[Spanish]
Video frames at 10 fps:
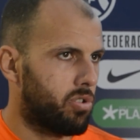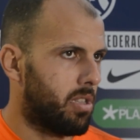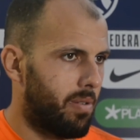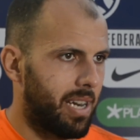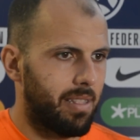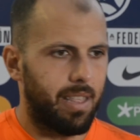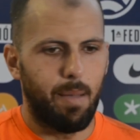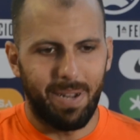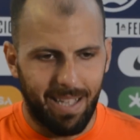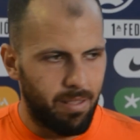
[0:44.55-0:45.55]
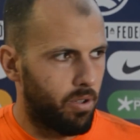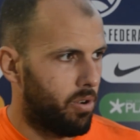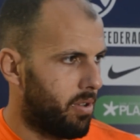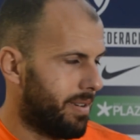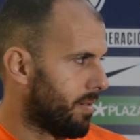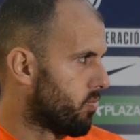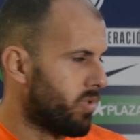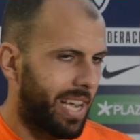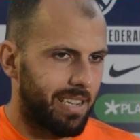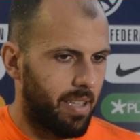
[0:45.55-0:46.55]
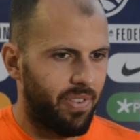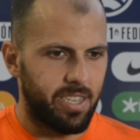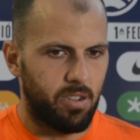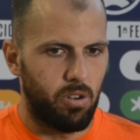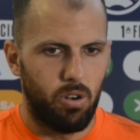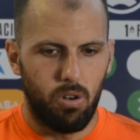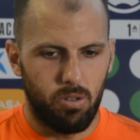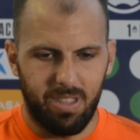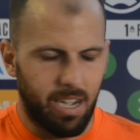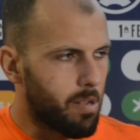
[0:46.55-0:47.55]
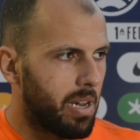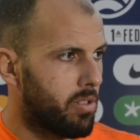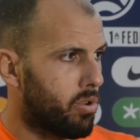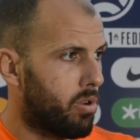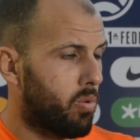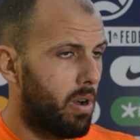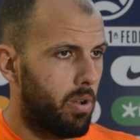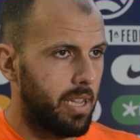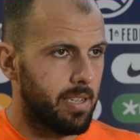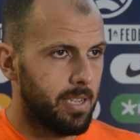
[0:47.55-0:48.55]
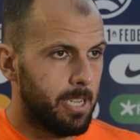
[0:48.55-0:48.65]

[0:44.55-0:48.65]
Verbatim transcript: siendo valiente, apretando, eh, un desgaste físico terrible en todos los jugadores.